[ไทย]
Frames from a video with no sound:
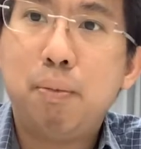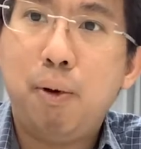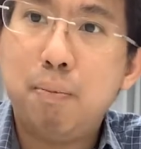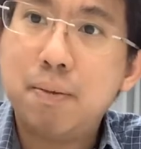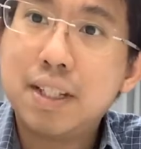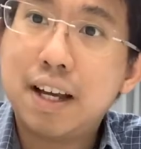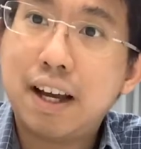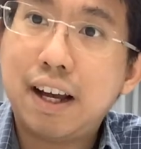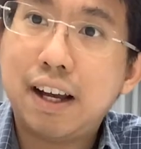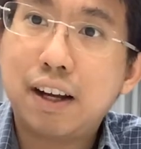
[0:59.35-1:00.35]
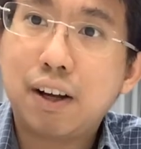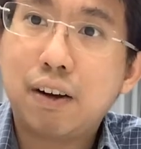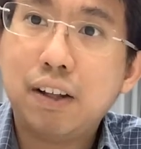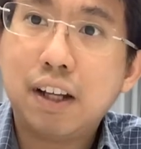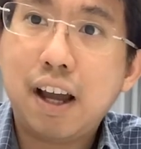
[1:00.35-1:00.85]
ผมจะ
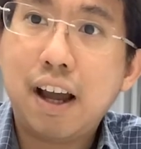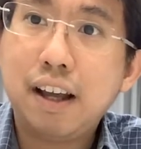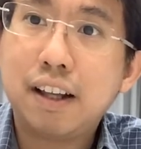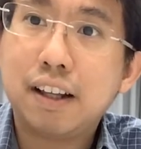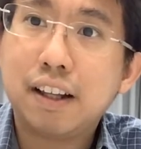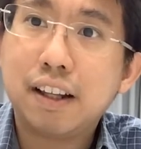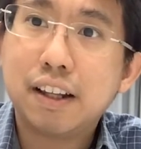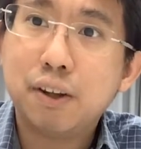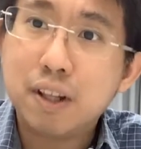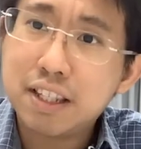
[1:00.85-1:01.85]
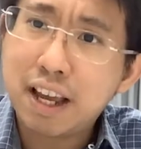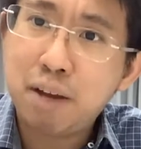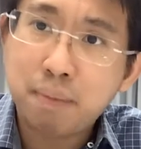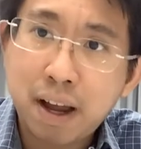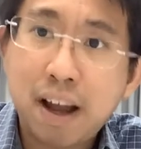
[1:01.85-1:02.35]
ค่อนข้างสนใจ
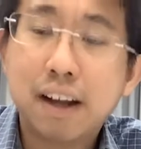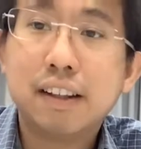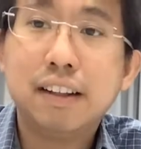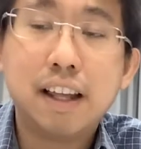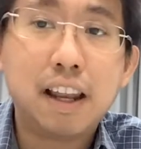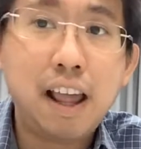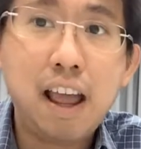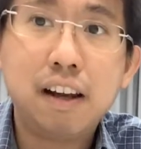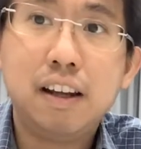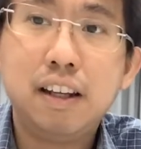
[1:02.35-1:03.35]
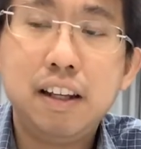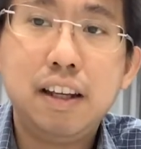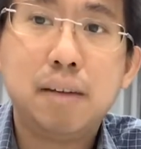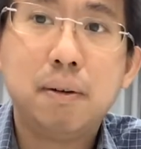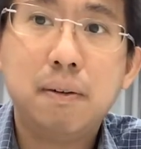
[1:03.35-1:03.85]
มากตั้งแต่แรกเลยที่
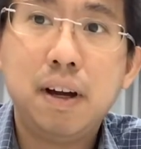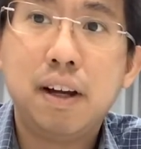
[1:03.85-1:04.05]
เรียน เพราะว่า